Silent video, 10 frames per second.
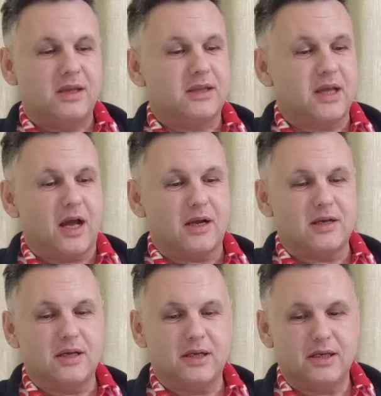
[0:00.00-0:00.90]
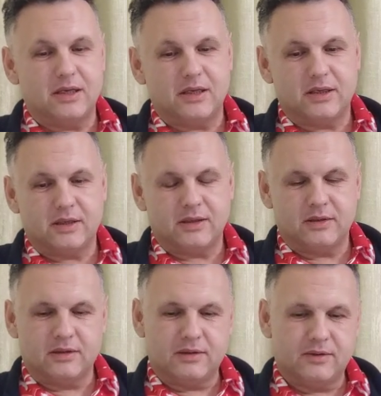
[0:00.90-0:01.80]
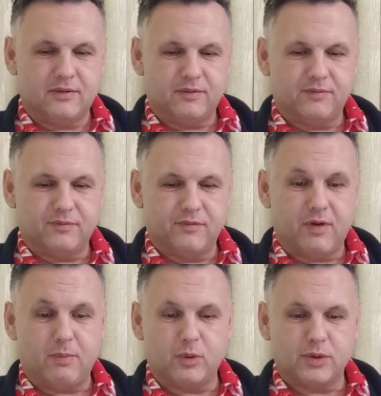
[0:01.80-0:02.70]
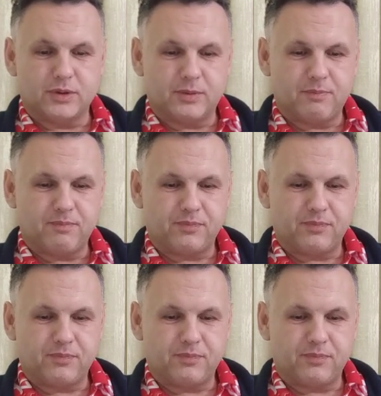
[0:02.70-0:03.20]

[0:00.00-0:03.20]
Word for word: Итак, э, вопрос.